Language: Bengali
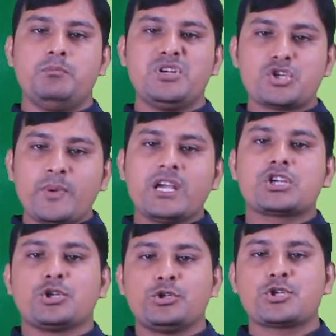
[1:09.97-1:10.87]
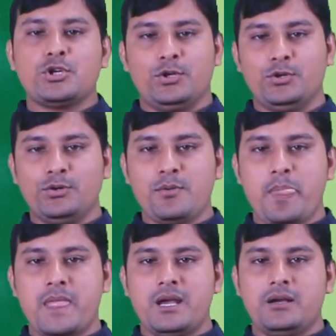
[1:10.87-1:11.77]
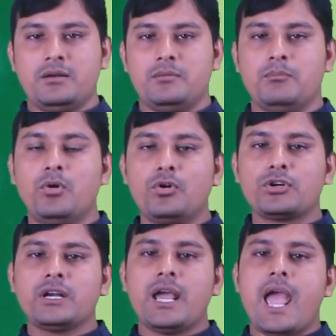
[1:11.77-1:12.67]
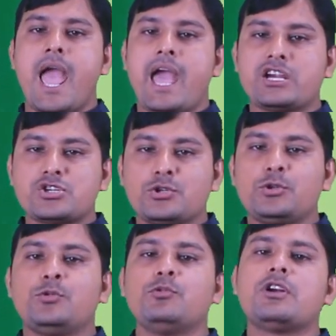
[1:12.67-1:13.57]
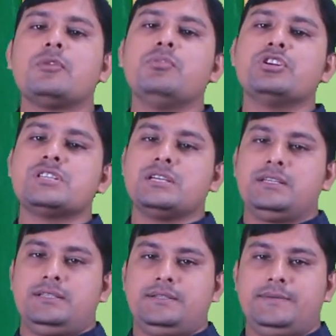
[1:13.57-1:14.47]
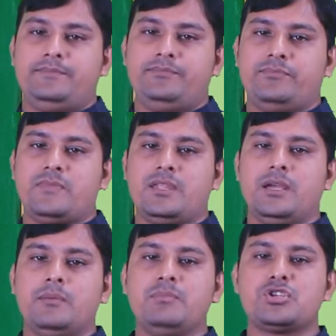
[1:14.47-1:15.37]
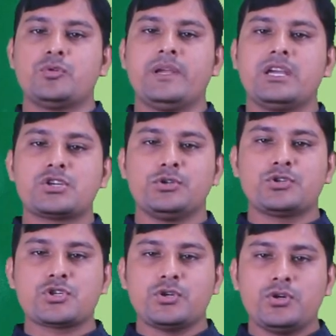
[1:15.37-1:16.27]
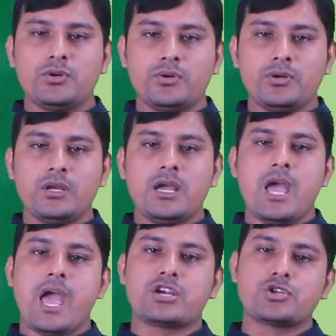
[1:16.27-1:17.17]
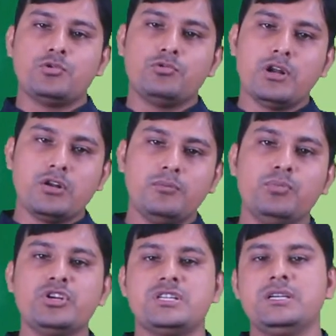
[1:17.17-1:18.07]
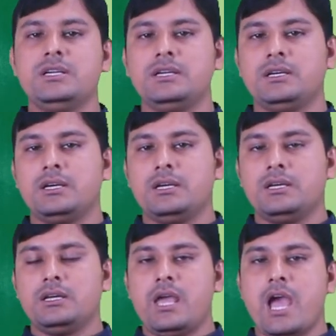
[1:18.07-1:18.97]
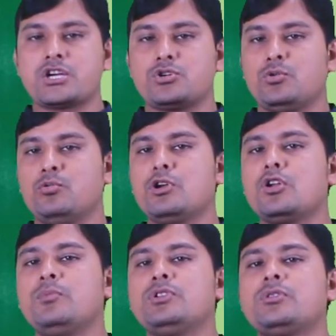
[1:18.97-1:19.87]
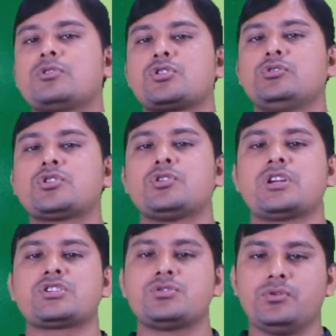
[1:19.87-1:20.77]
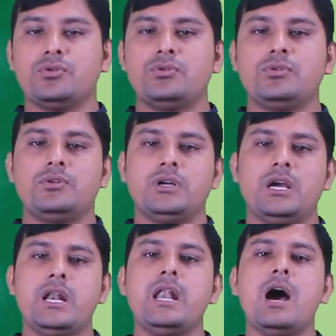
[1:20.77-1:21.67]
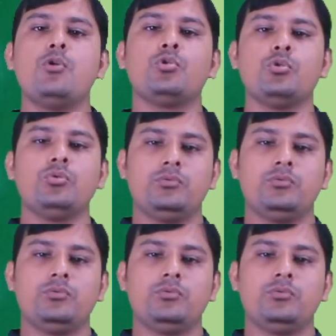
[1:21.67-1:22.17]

বিশ্বব্যাংকের সদস্য হল মোট একশত উনানব্বইটি বিশ্বব্যাংকের সদস্য একশো উনানব্বইটি একশো উনানব্বইতম সদস্য রাষ্ট্র নাউরু